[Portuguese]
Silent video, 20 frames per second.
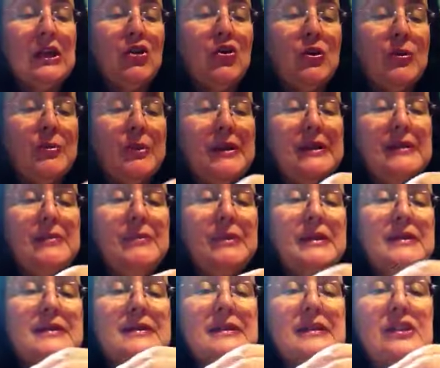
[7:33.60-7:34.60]
Comprei
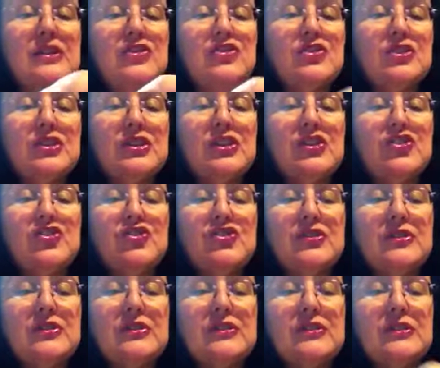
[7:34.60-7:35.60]
também esse kit aqui de,